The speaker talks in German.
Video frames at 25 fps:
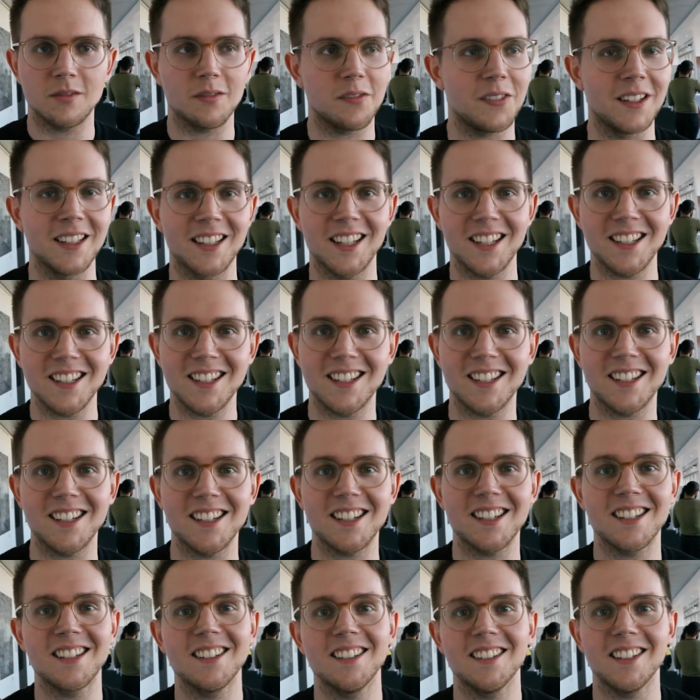
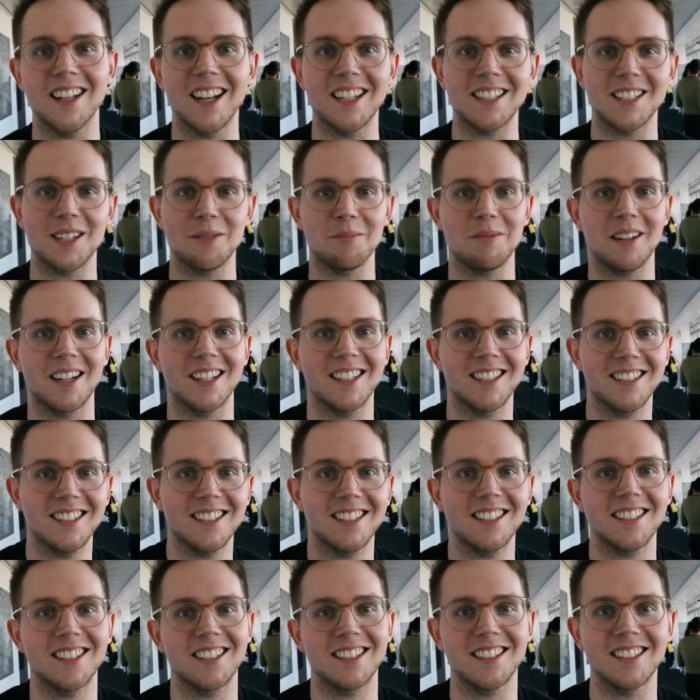Fantastisch. Erster
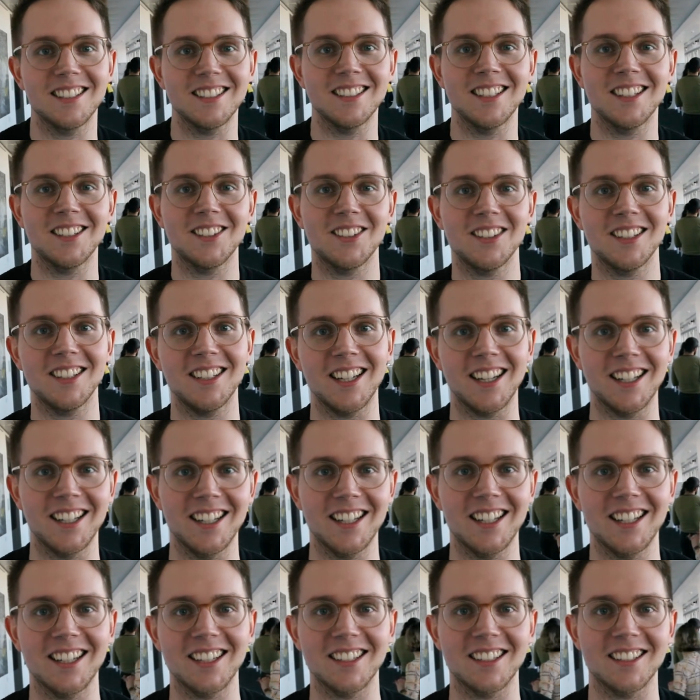Preis äh, ist natürlich eine
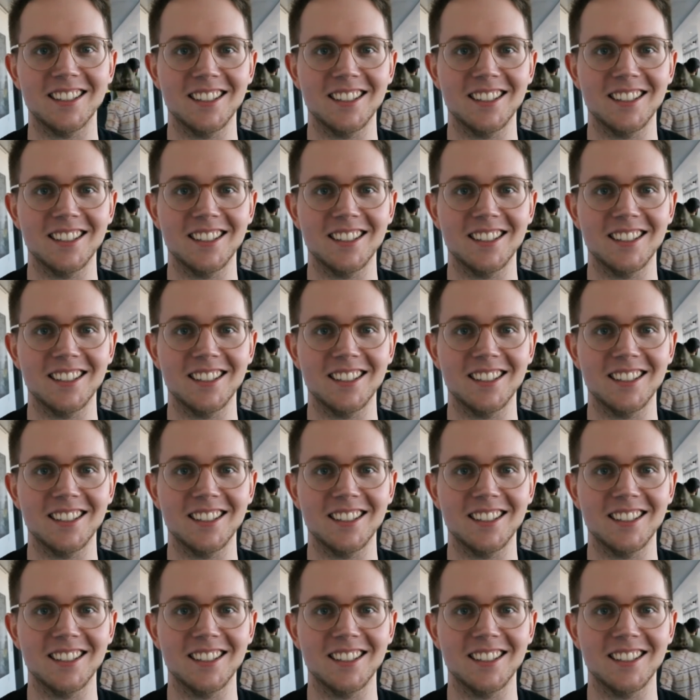Ehre.